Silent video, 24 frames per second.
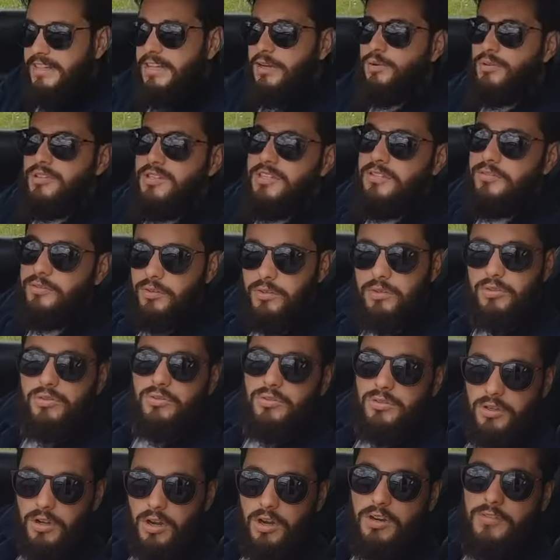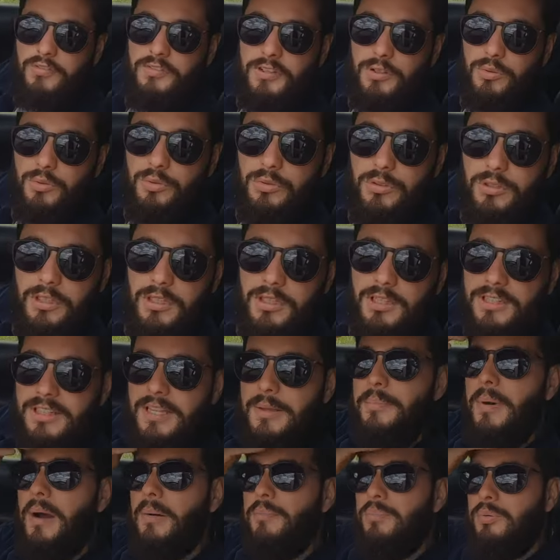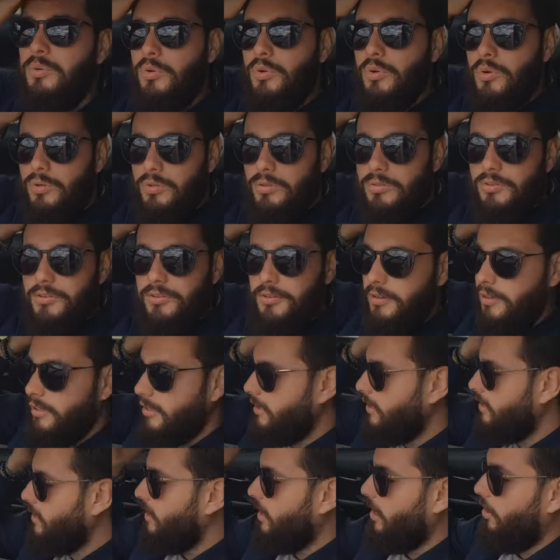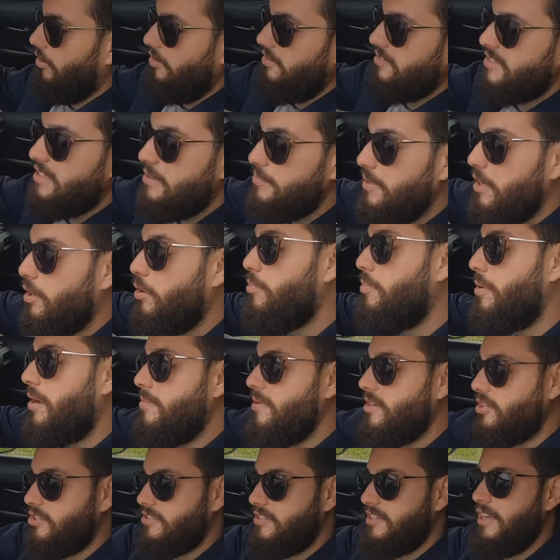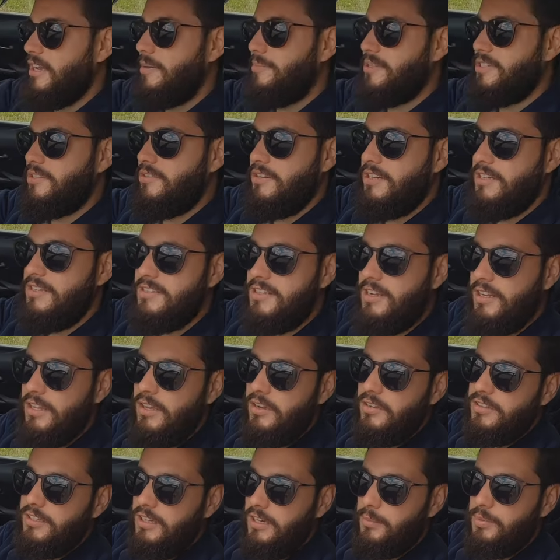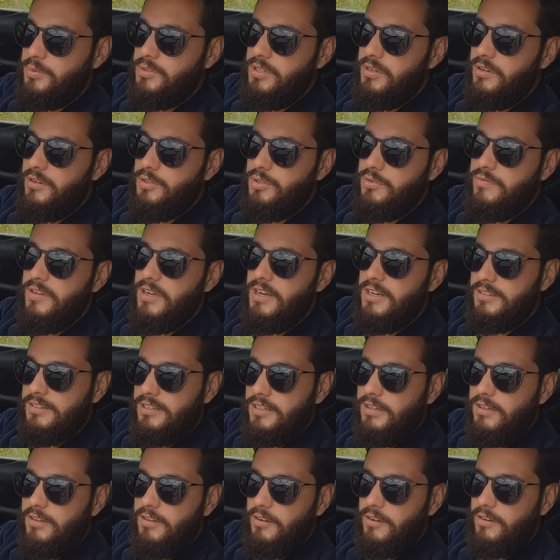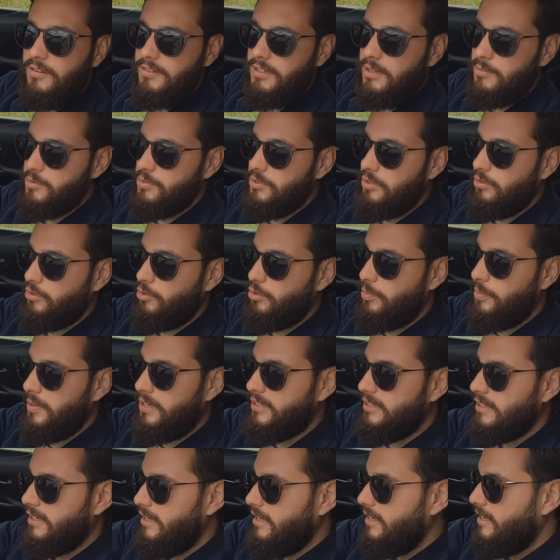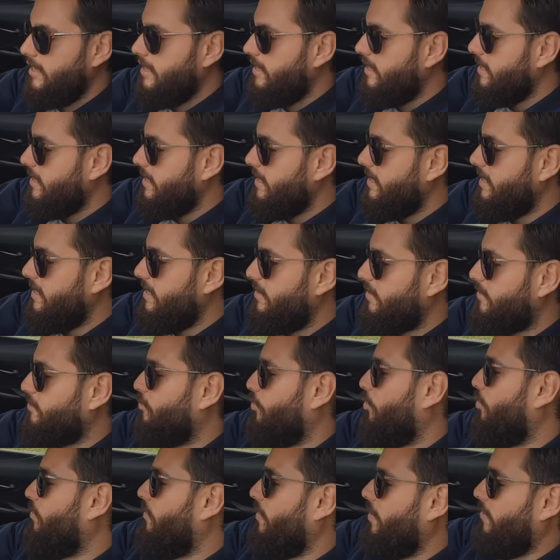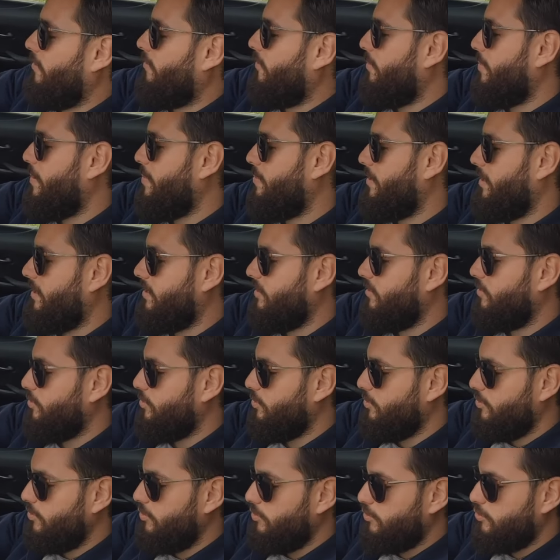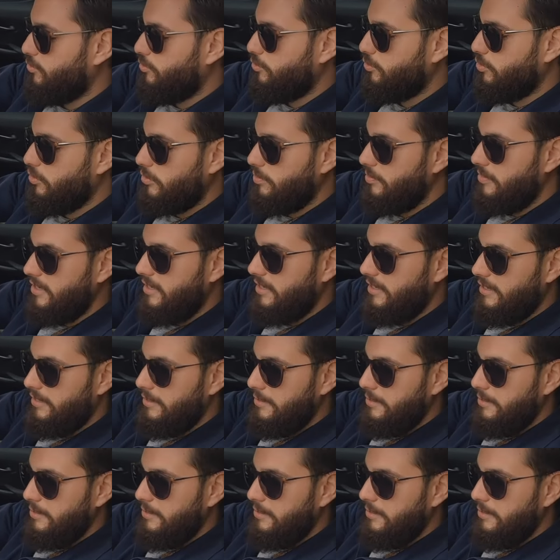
t'es au niveau d'une Golf et tout. T'es pas plus haut, tu vois. Alors c'est bien ou pas bien, j'en sais rien, parce que l'extérieur, t'as l'impression d'avoir un SUV, à l'intérieur, euh, t'as l'impression d'avoir une compacte. Et bon, on va, pas parler de, de tout le truc, mais